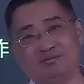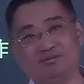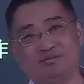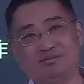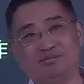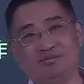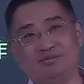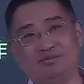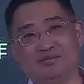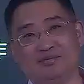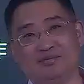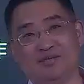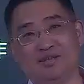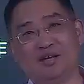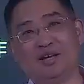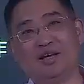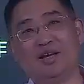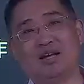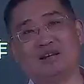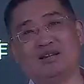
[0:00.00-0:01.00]
大家看，
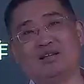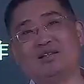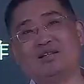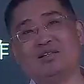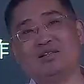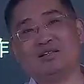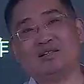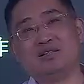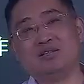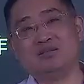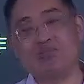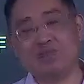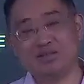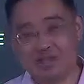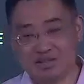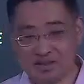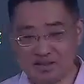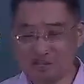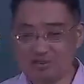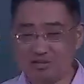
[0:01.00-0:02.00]
那么在这种调
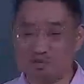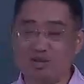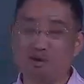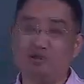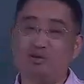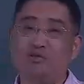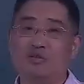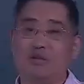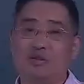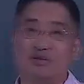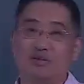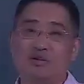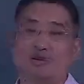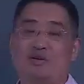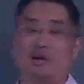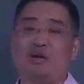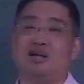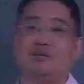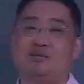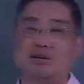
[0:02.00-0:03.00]
度方算法里边，
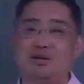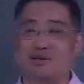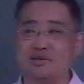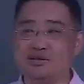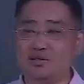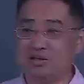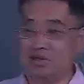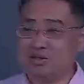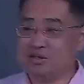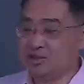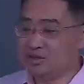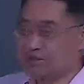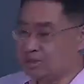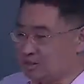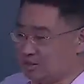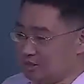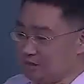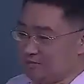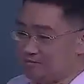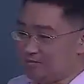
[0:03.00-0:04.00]
你买
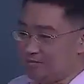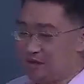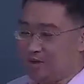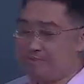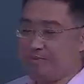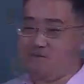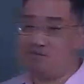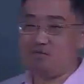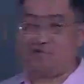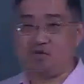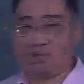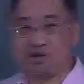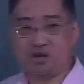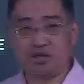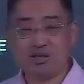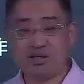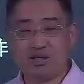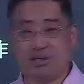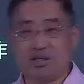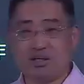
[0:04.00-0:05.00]
五瓶饮料，
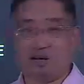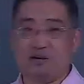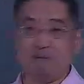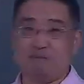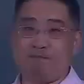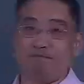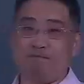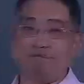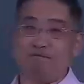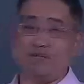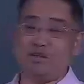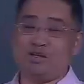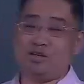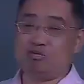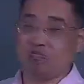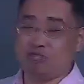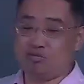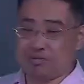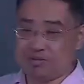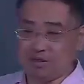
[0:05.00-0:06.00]
这五瓶
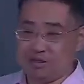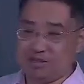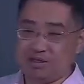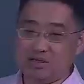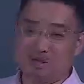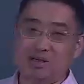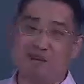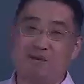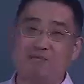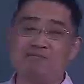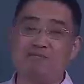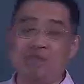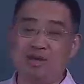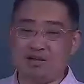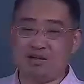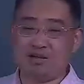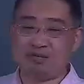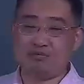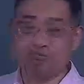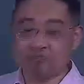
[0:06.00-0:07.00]
饮料每
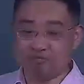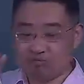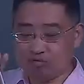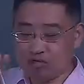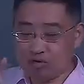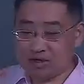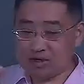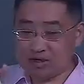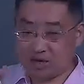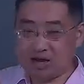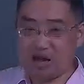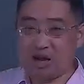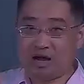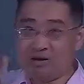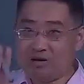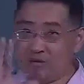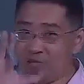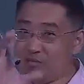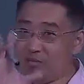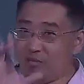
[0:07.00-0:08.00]
五个人啊，每
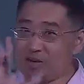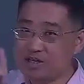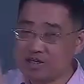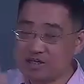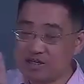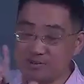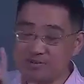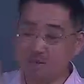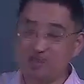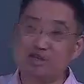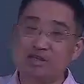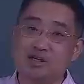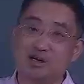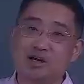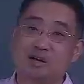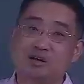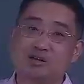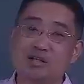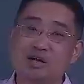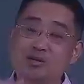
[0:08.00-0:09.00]
人一瓶饮料，那么你
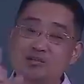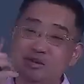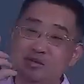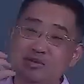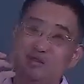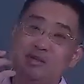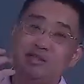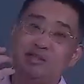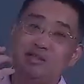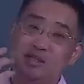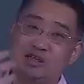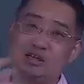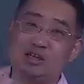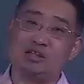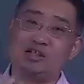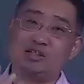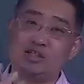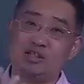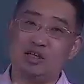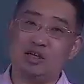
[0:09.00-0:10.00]
们结账的时间就是
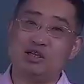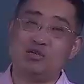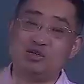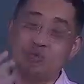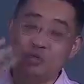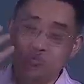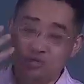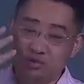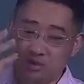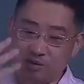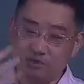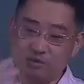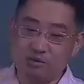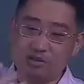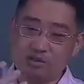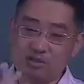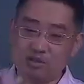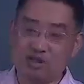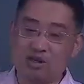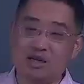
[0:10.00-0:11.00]
用 CPU 的时间呢，
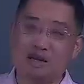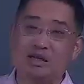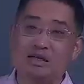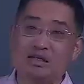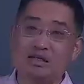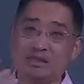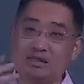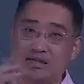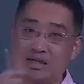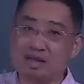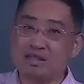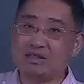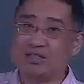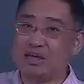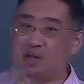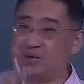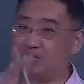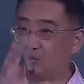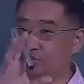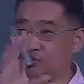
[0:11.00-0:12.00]
加起来不会超
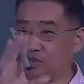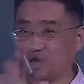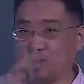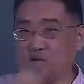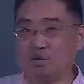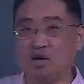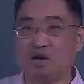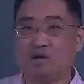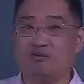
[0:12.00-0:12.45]
过两分钟，